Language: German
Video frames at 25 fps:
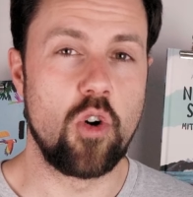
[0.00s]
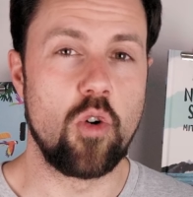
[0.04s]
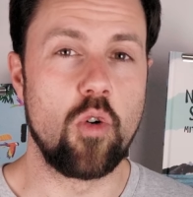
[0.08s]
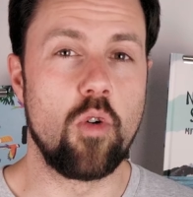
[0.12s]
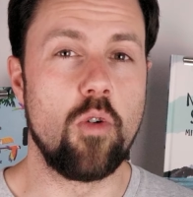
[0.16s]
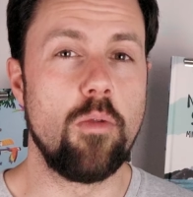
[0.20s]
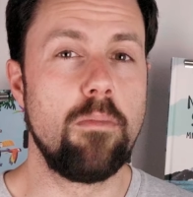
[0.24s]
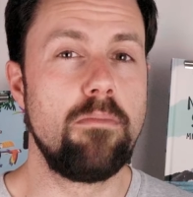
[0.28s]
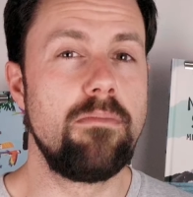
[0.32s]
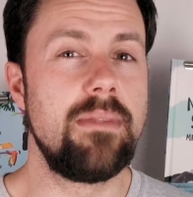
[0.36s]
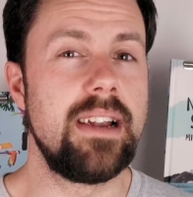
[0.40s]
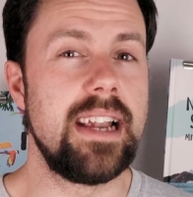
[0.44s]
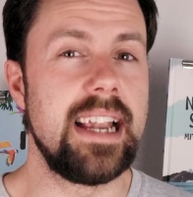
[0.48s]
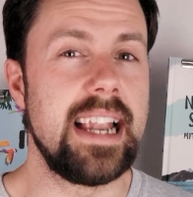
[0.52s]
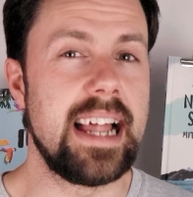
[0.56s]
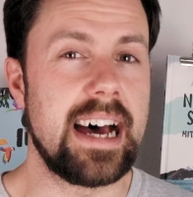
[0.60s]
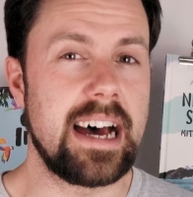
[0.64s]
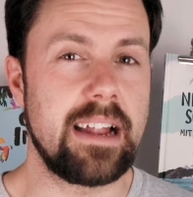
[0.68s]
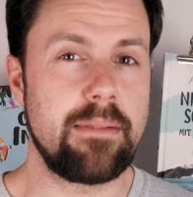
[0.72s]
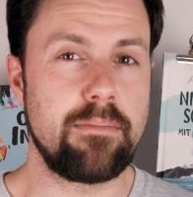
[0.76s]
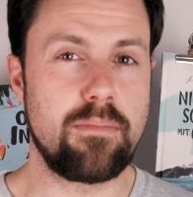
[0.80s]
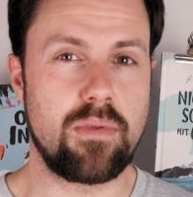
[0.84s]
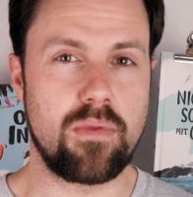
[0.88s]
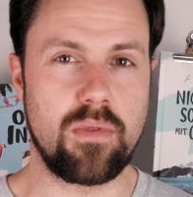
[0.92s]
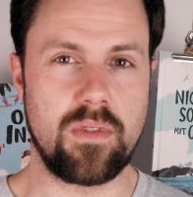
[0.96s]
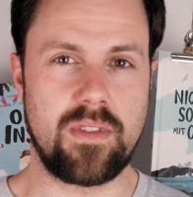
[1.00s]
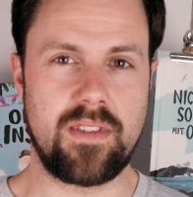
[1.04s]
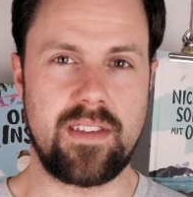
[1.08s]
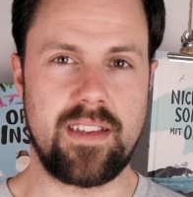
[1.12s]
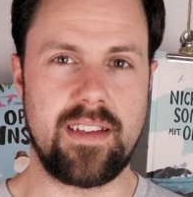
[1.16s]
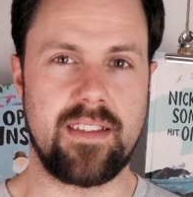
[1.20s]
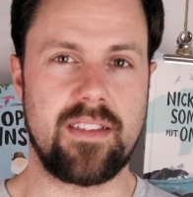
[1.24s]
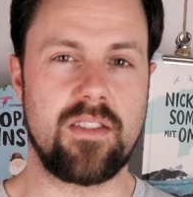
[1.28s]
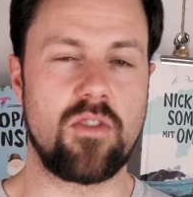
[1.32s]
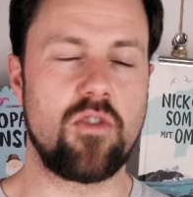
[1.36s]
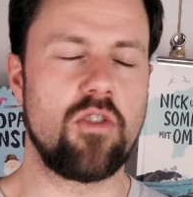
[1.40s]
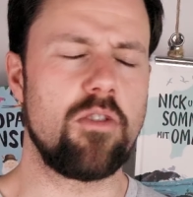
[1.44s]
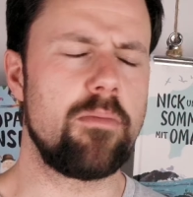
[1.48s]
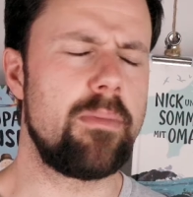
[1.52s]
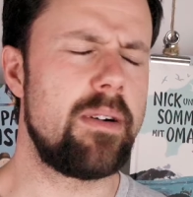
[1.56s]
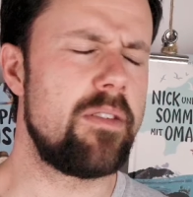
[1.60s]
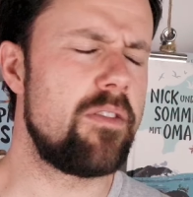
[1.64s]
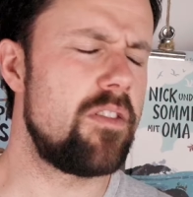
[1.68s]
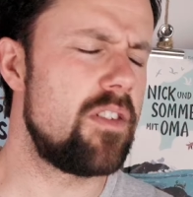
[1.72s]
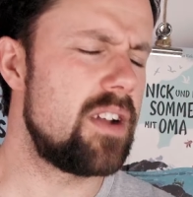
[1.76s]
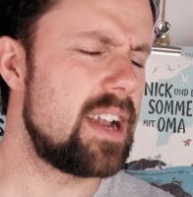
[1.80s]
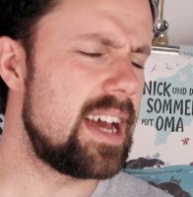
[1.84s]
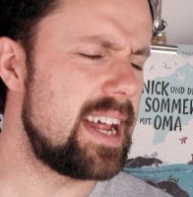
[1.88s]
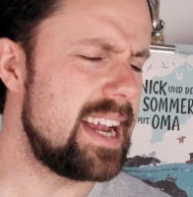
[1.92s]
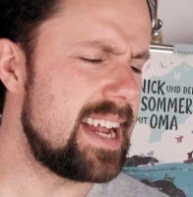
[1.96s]
um Lernprozesse nochmal
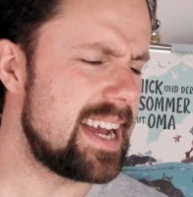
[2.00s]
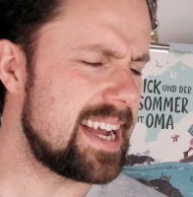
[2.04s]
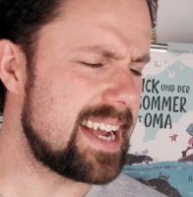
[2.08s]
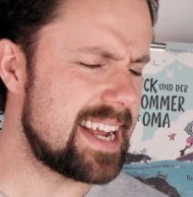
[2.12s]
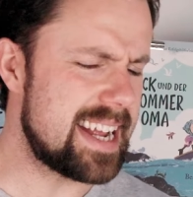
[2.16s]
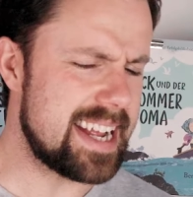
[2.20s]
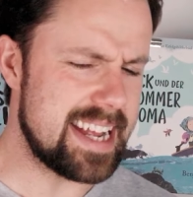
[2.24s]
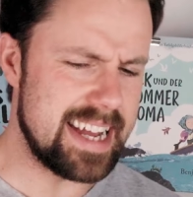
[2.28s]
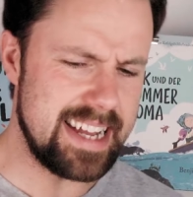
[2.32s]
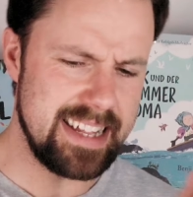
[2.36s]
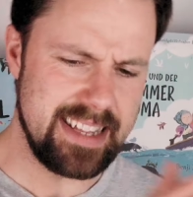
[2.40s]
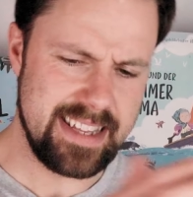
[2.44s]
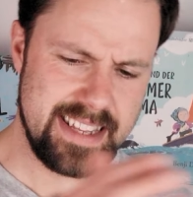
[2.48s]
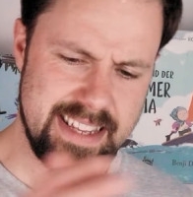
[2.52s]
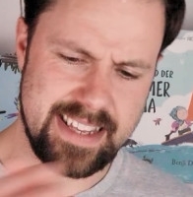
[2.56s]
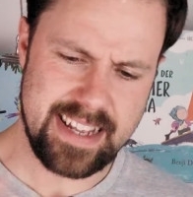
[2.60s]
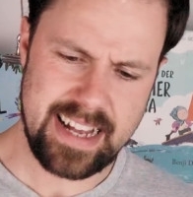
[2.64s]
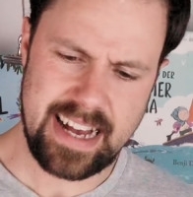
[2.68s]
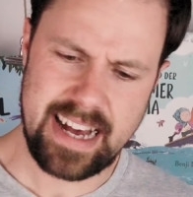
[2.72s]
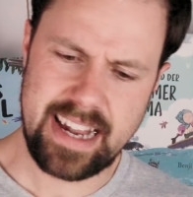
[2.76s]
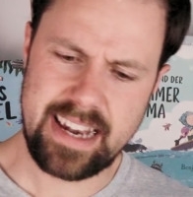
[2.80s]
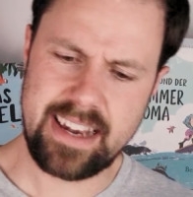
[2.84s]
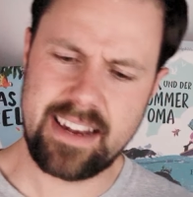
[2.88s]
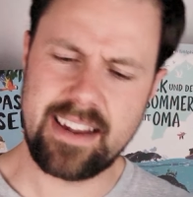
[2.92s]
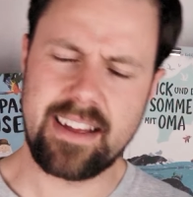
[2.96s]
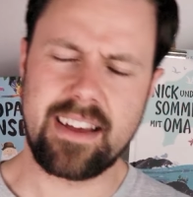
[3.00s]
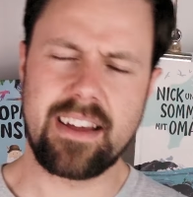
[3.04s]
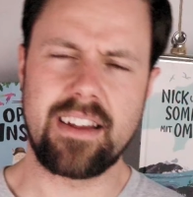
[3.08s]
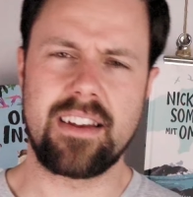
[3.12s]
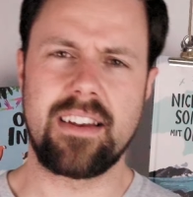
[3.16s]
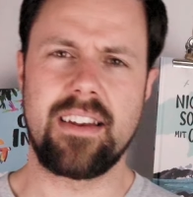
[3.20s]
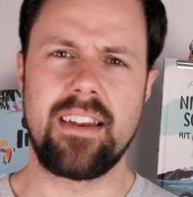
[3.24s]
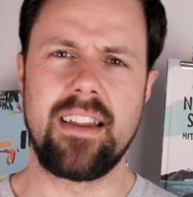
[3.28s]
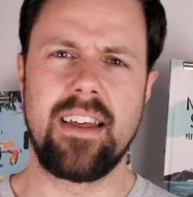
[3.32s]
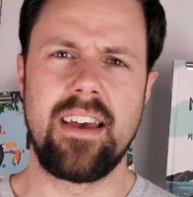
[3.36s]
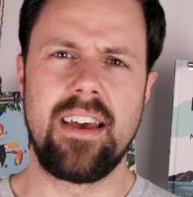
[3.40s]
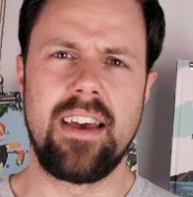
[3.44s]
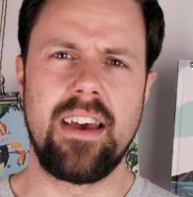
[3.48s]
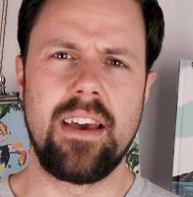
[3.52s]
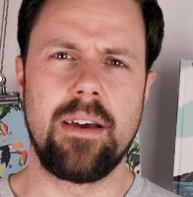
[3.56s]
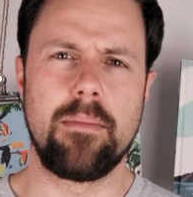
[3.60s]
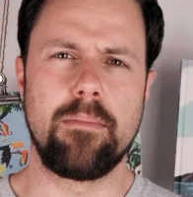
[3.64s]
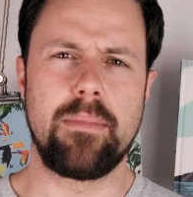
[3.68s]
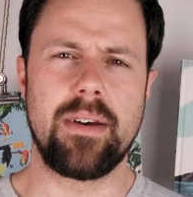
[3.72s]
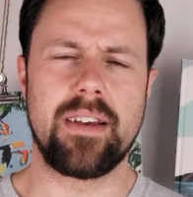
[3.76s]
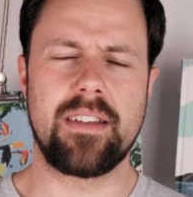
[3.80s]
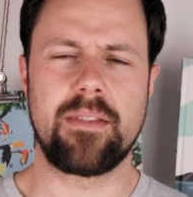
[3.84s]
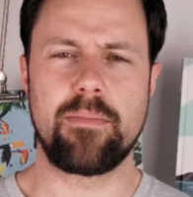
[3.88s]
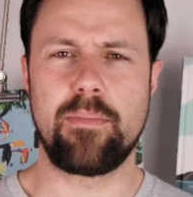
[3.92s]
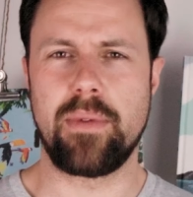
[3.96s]
von einer ganz anderen
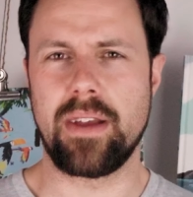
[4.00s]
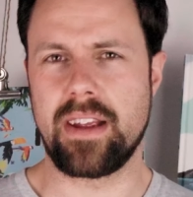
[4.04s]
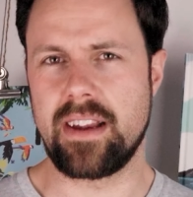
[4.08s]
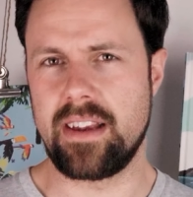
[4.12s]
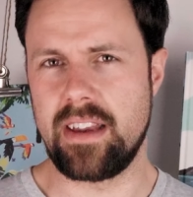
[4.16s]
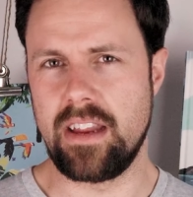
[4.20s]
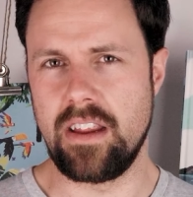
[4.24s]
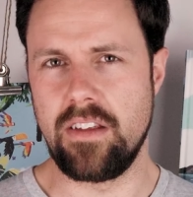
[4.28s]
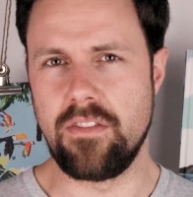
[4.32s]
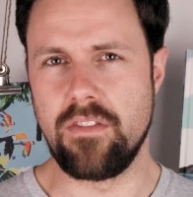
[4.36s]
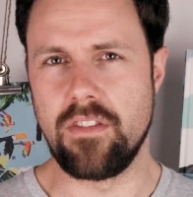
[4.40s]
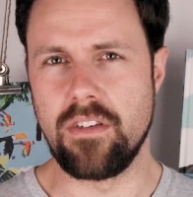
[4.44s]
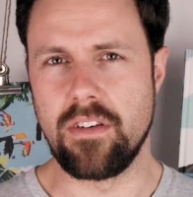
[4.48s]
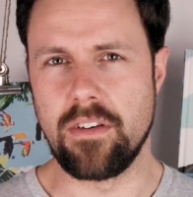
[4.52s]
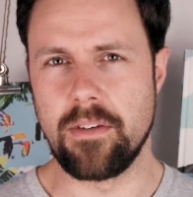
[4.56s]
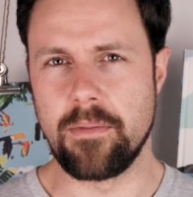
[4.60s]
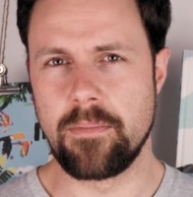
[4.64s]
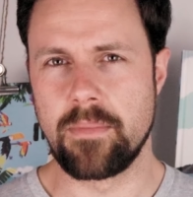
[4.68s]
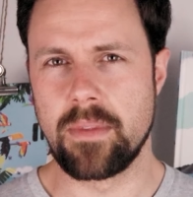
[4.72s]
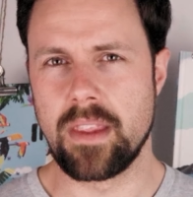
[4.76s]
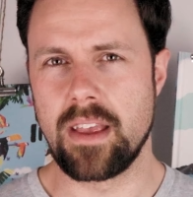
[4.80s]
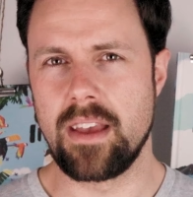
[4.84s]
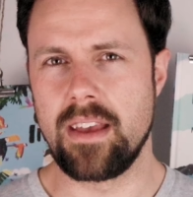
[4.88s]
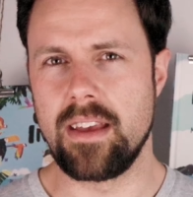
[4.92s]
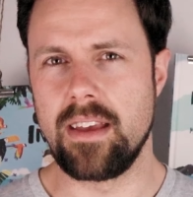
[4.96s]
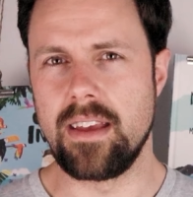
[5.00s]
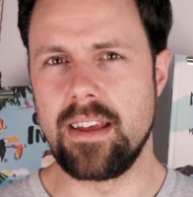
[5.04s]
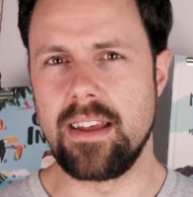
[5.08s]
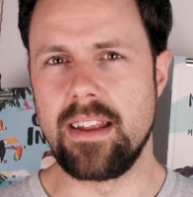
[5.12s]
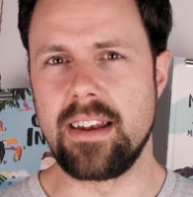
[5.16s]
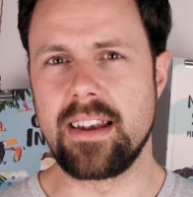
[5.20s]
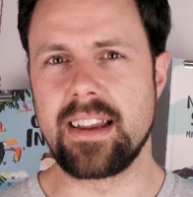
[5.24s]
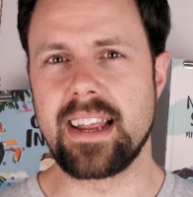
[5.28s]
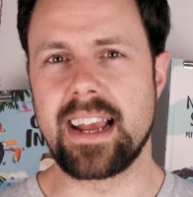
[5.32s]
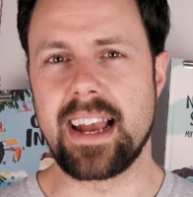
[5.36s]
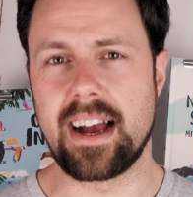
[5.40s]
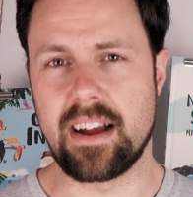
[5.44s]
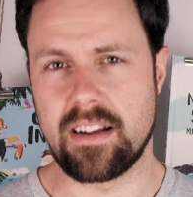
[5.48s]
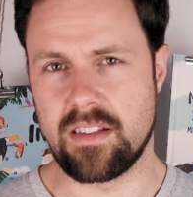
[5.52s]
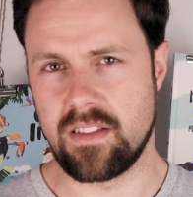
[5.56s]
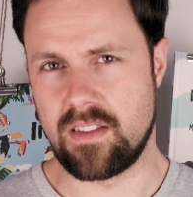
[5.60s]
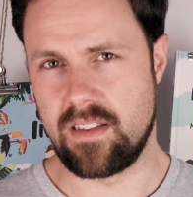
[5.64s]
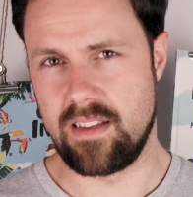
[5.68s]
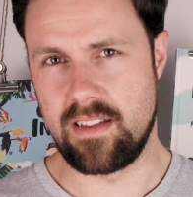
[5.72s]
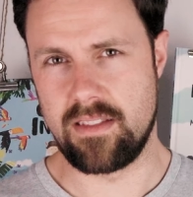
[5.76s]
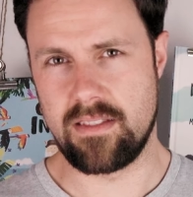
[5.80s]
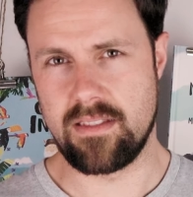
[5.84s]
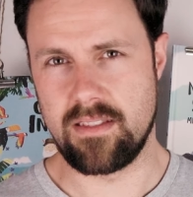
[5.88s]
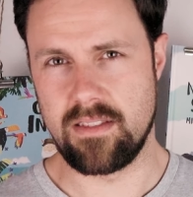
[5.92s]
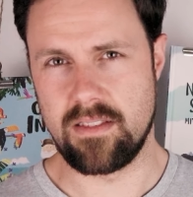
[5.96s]
Perspektive in Gang
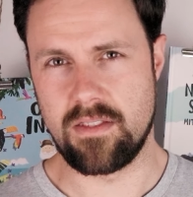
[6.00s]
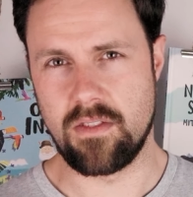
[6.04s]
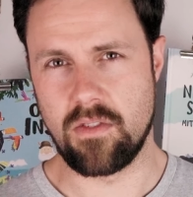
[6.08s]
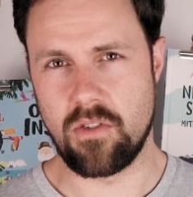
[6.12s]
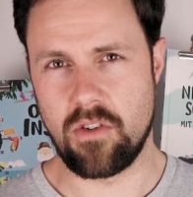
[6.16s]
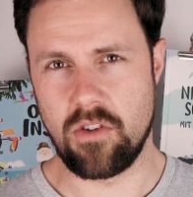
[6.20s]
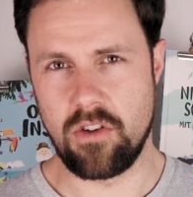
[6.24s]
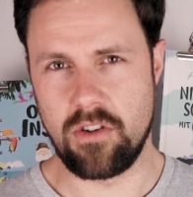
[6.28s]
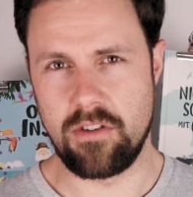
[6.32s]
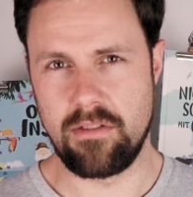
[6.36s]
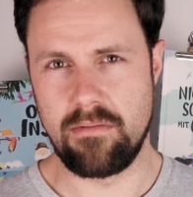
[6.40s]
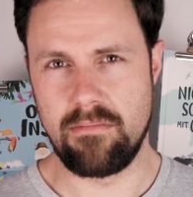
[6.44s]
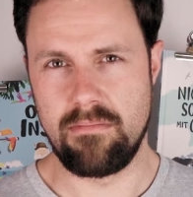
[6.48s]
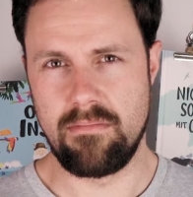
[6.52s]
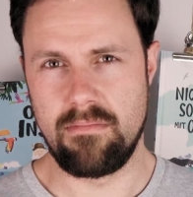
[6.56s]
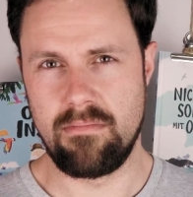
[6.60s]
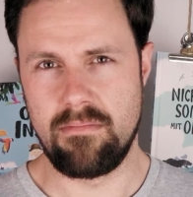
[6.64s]
setzen zu können.